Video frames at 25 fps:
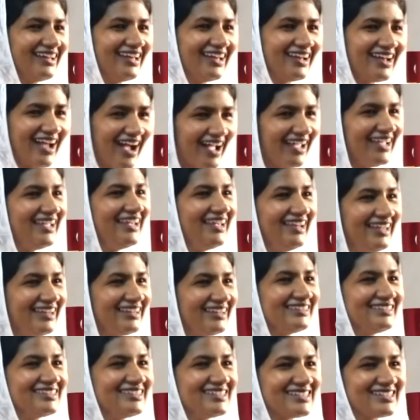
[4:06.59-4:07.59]
கையில
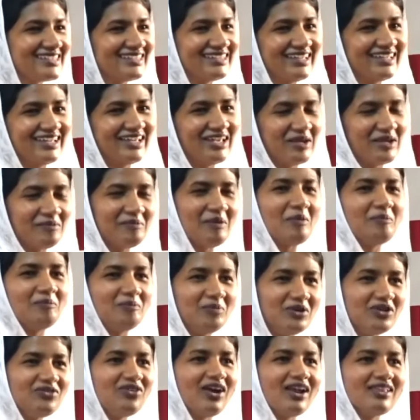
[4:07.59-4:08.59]
இருந்துச்சு இப்ப எப்படி
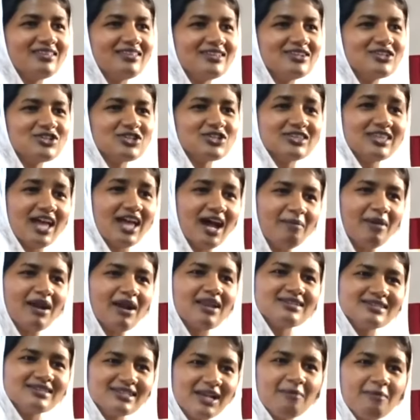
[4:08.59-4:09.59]
வளர்ந்துருச்சு தான்
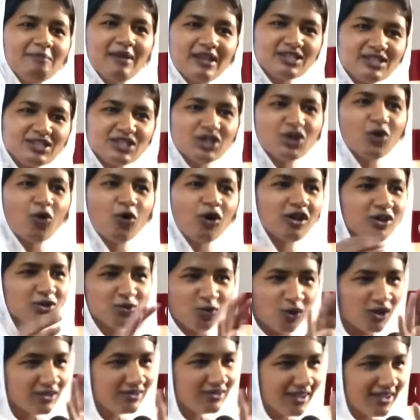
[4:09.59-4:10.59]
மனசுல மெச்சிக்கொள்றது
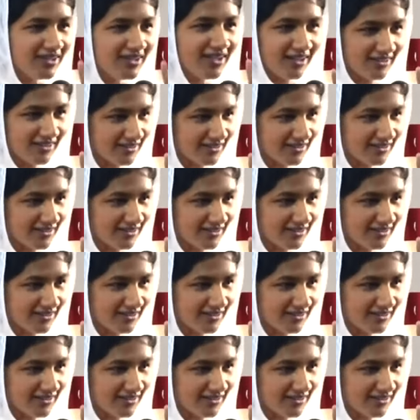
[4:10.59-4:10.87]
உங்களுக்கு தெரியாது